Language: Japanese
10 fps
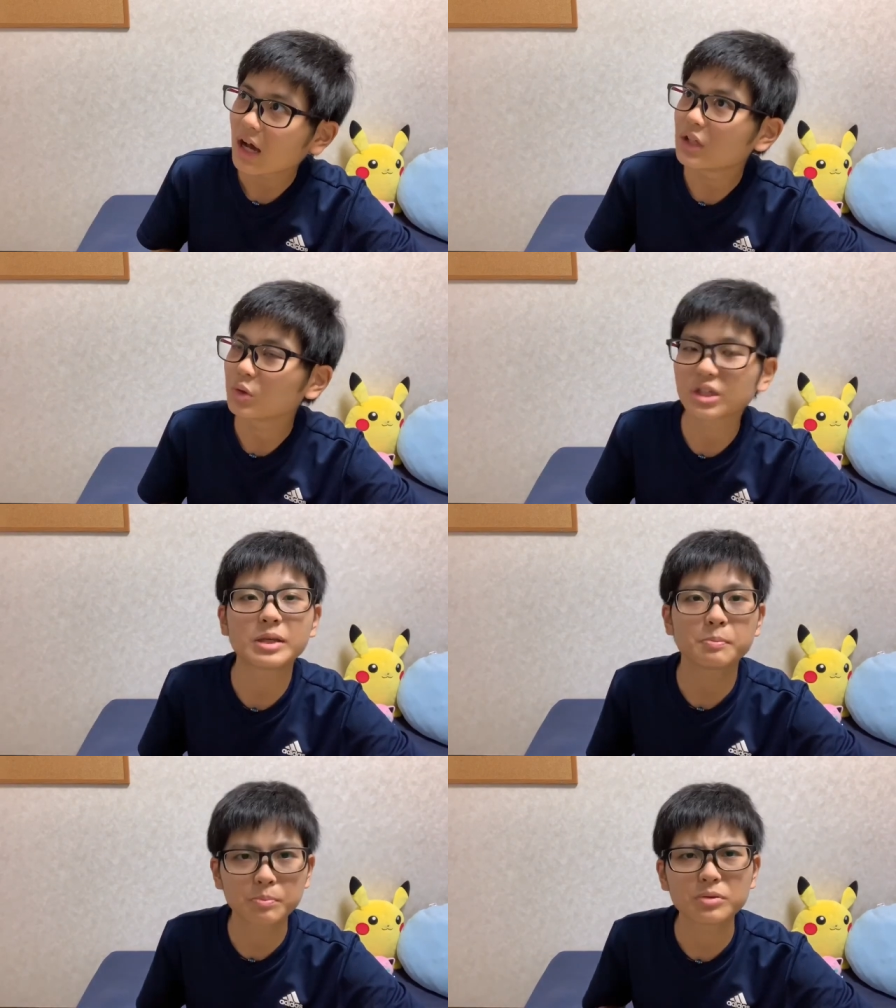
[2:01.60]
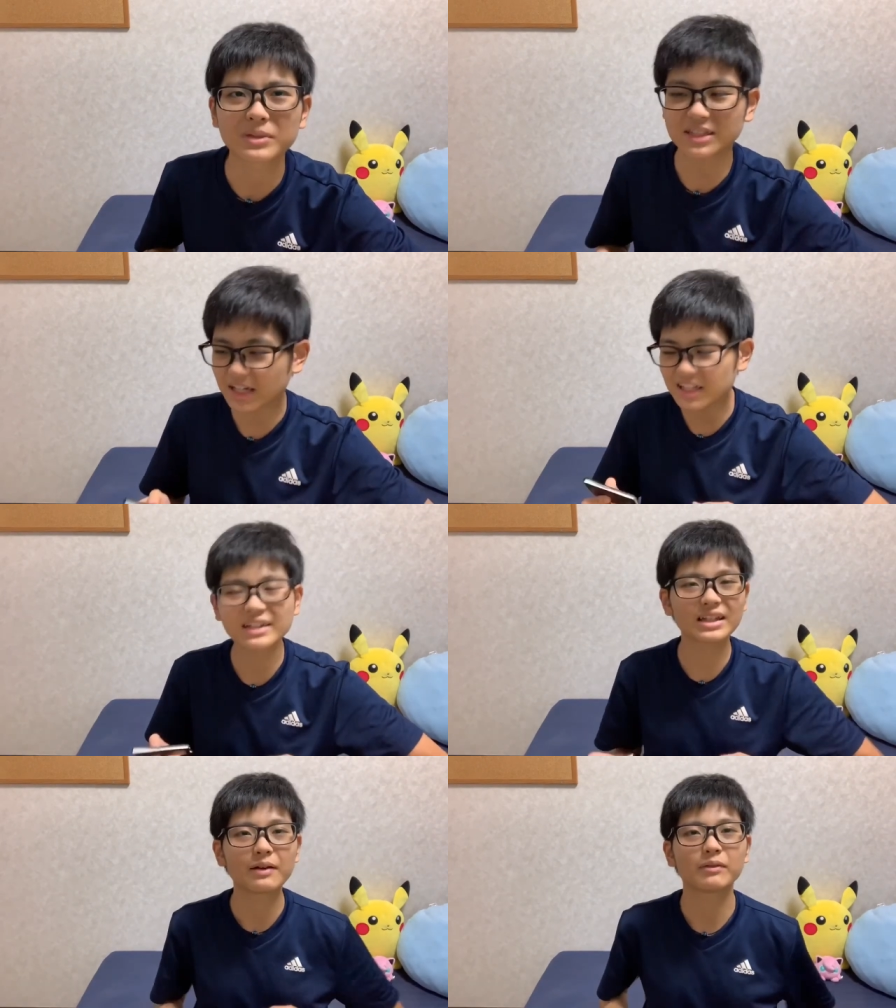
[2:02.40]
あの、切符、まあ、最近
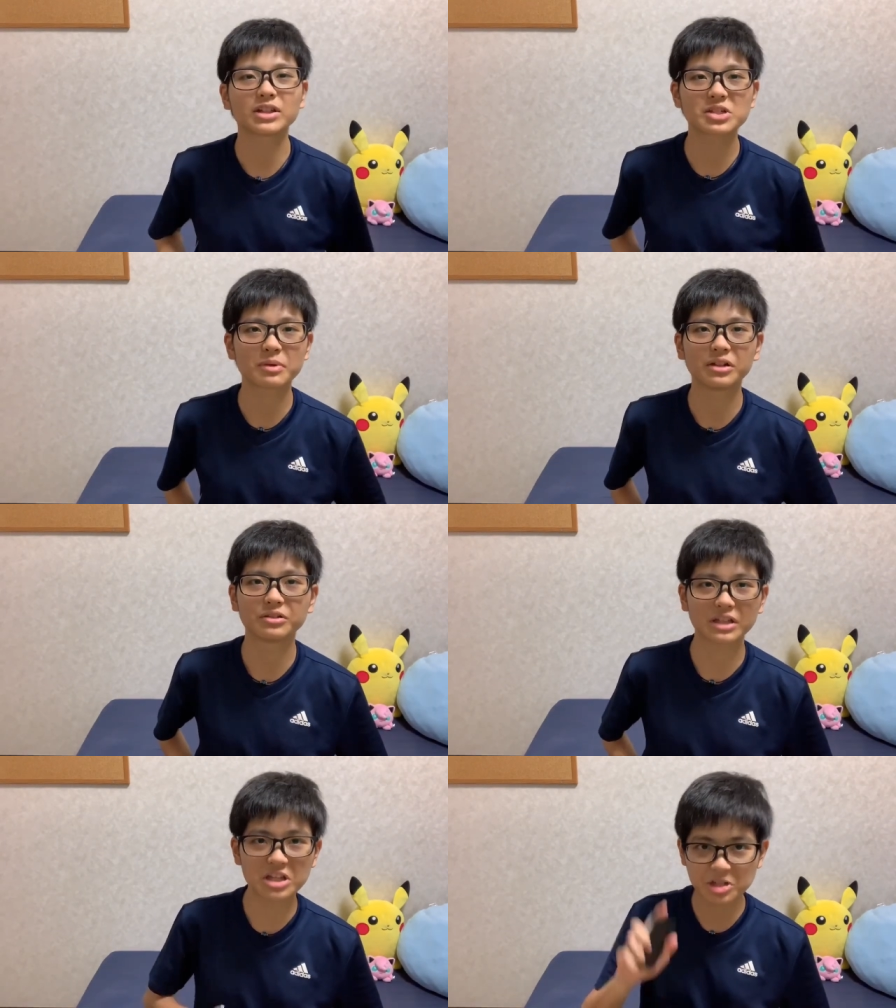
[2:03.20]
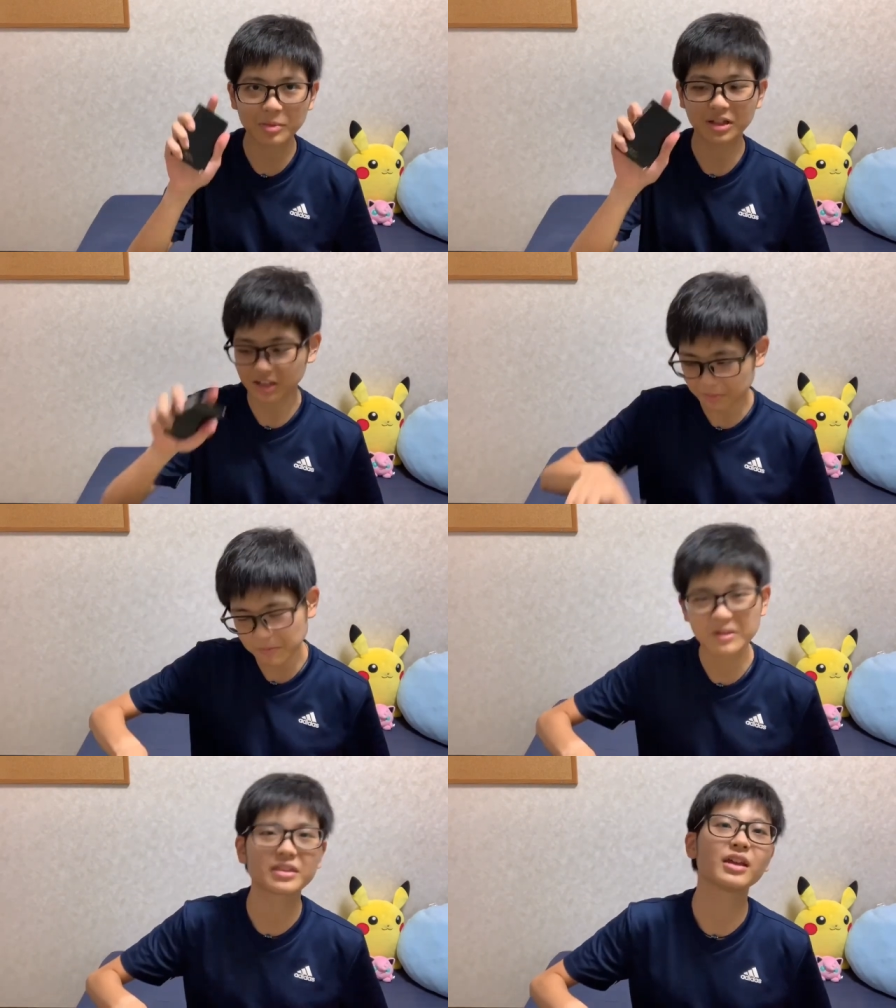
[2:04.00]
はね、私もあの、電子マネーで
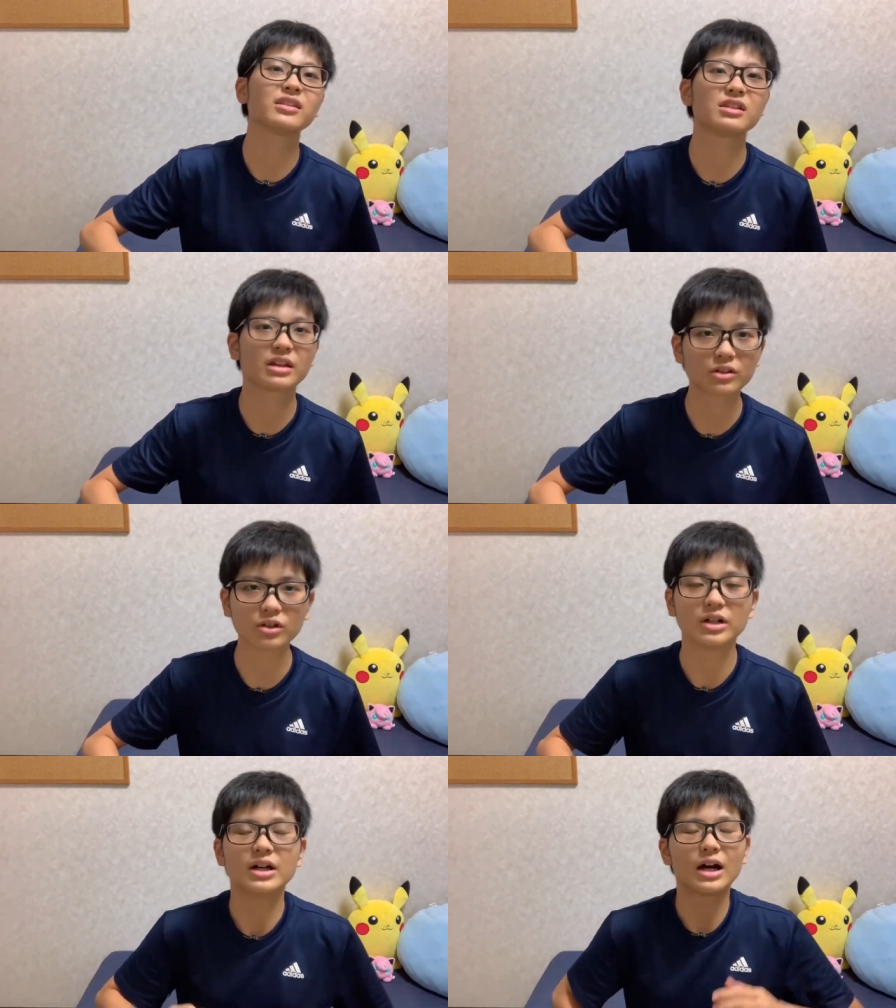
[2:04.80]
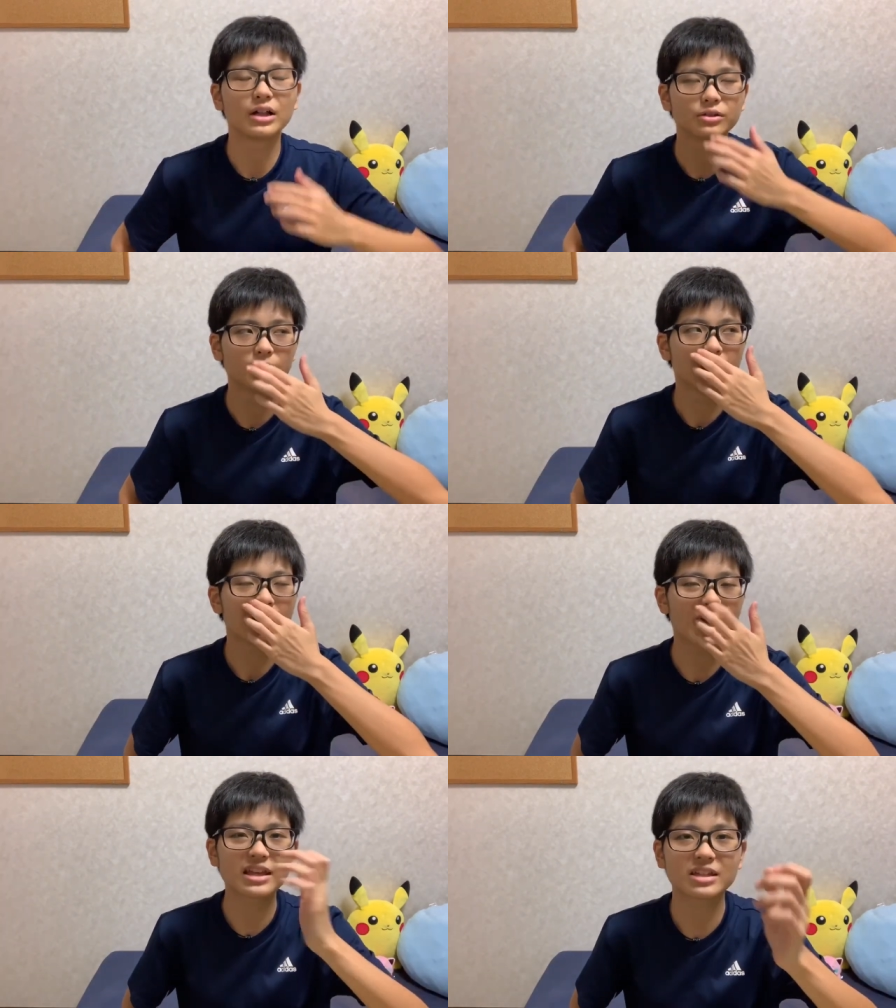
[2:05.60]
ピピってやってるけど、あの、
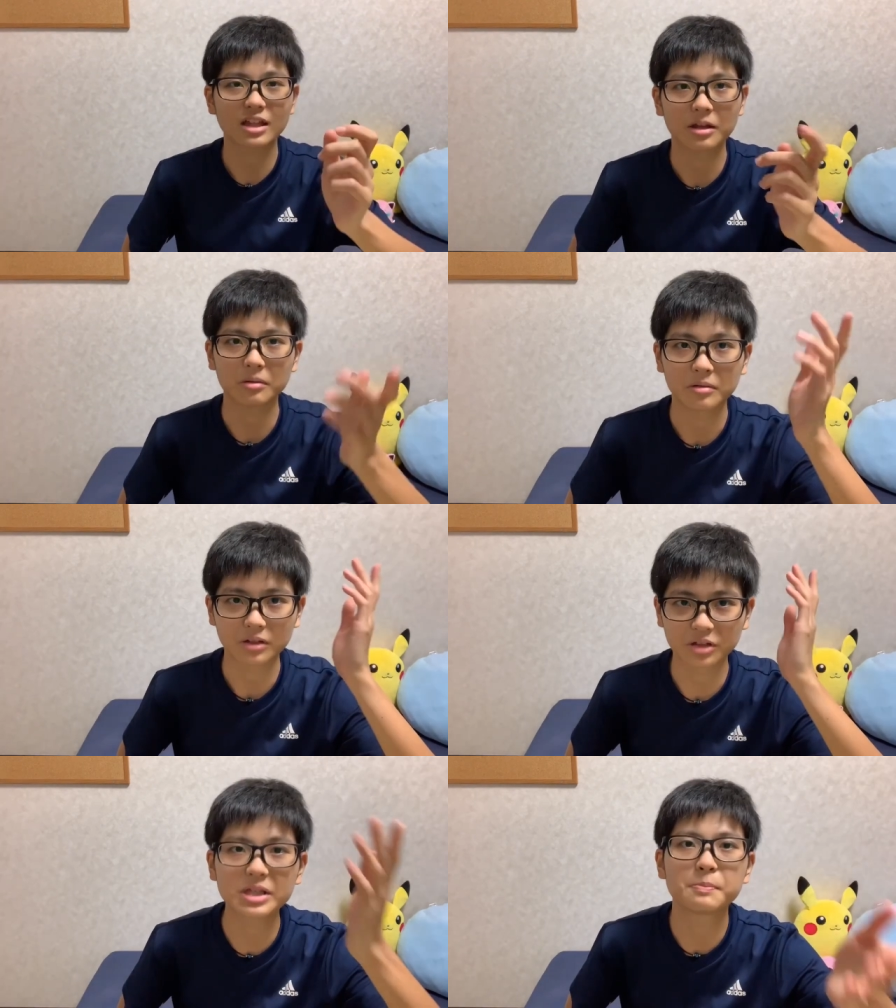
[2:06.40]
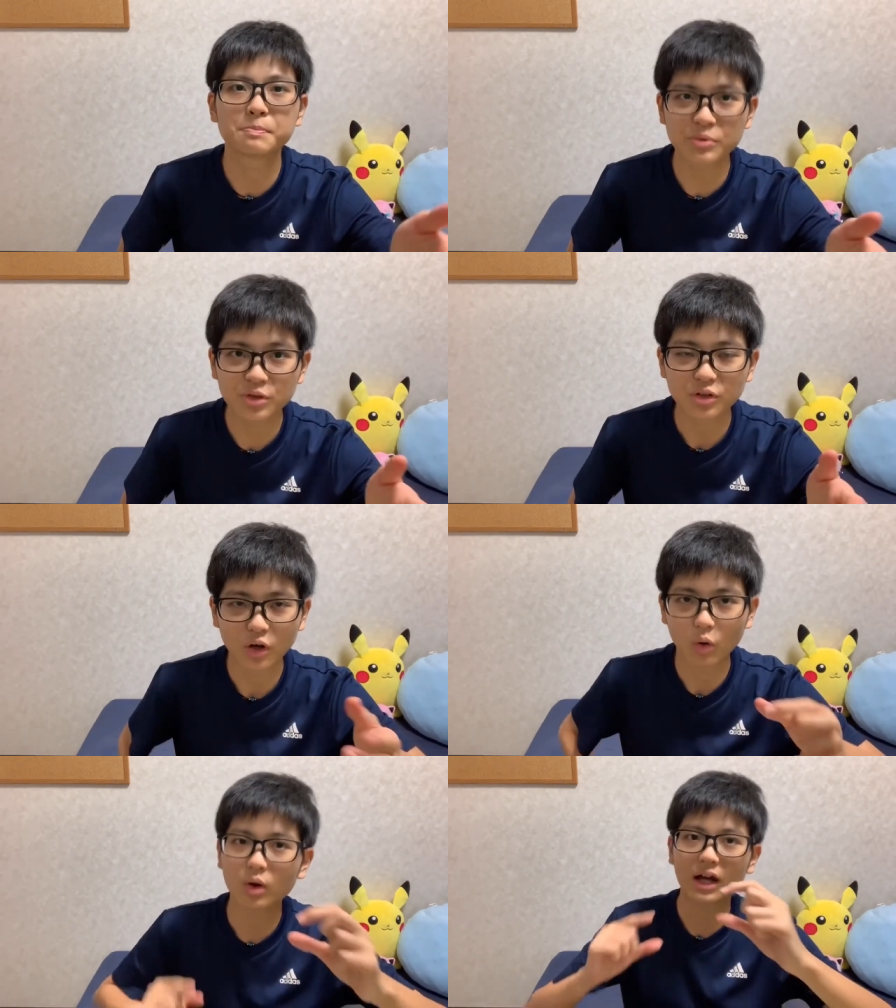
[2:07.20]
駅で、あの、切符
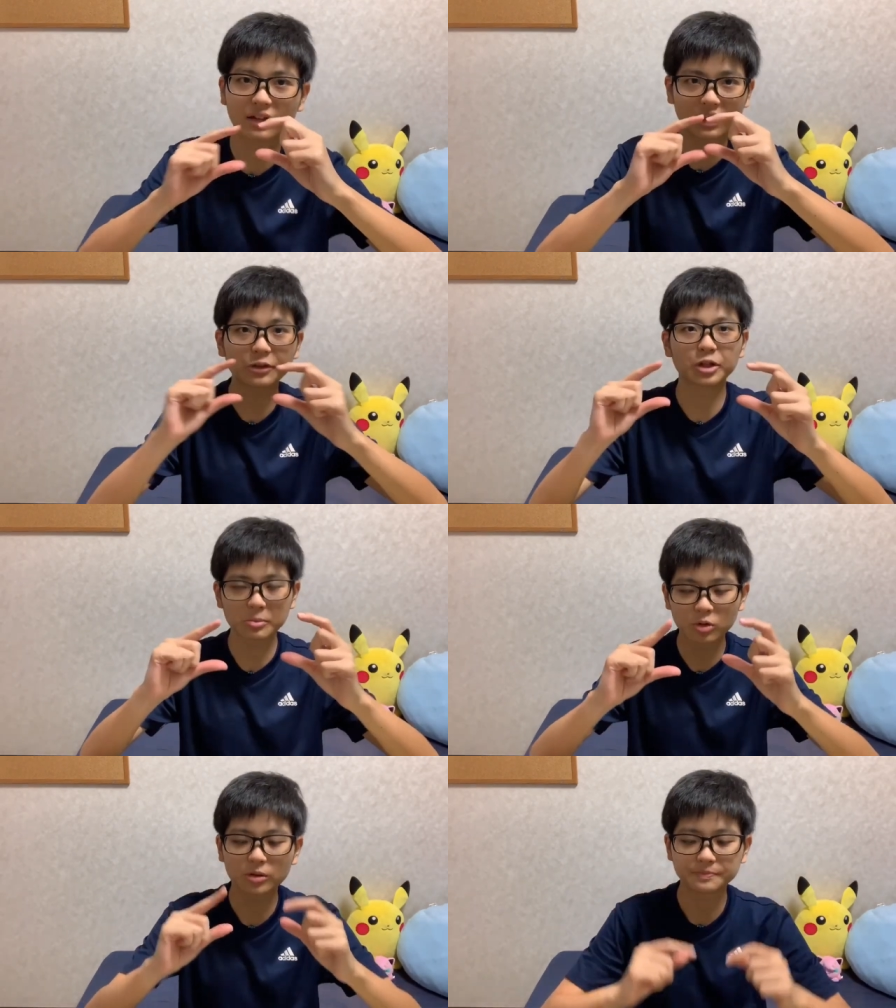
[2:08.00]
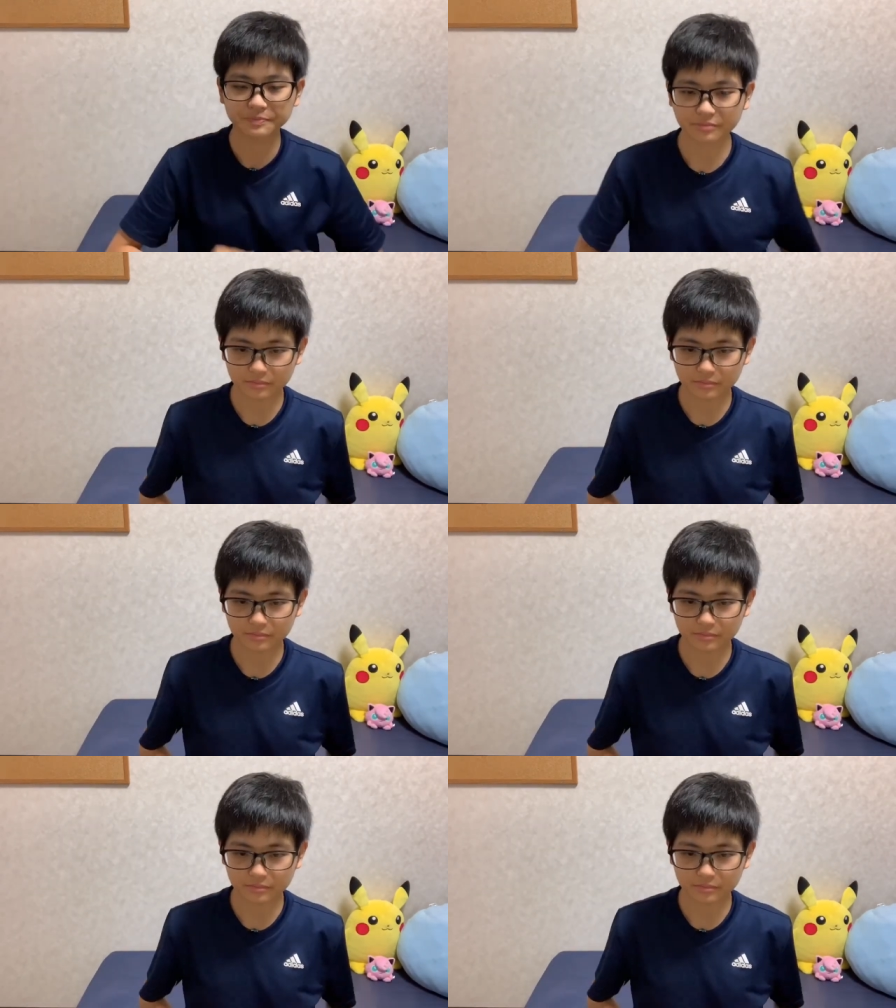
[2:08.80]
を買った時も、